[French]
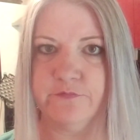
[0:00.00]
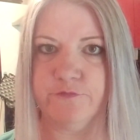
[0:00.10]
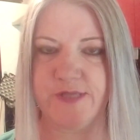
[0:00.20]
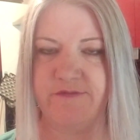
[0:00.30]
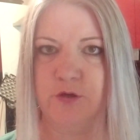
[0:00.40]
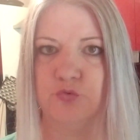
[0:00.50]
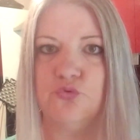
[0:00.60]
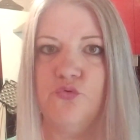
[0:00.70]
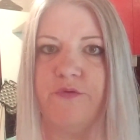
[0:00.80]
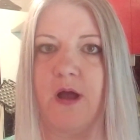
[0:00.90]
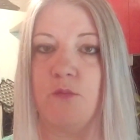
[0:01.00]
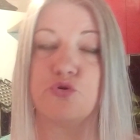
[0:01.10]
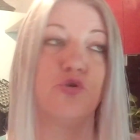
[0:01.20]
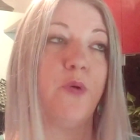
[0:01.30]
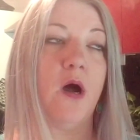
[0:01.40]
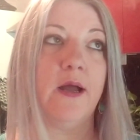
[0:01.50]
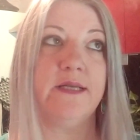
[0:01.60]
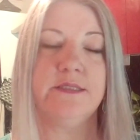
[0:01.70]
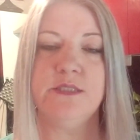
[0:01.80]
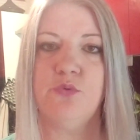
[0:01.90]
Vous savez qu'on trouve à, moi je le prends à
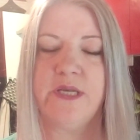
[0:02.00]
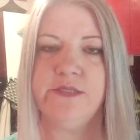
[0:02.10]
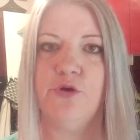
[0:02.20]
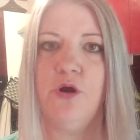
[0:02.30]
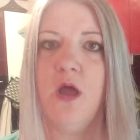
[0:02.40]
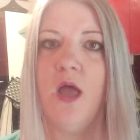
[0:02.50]
Aldi ou à Lidl.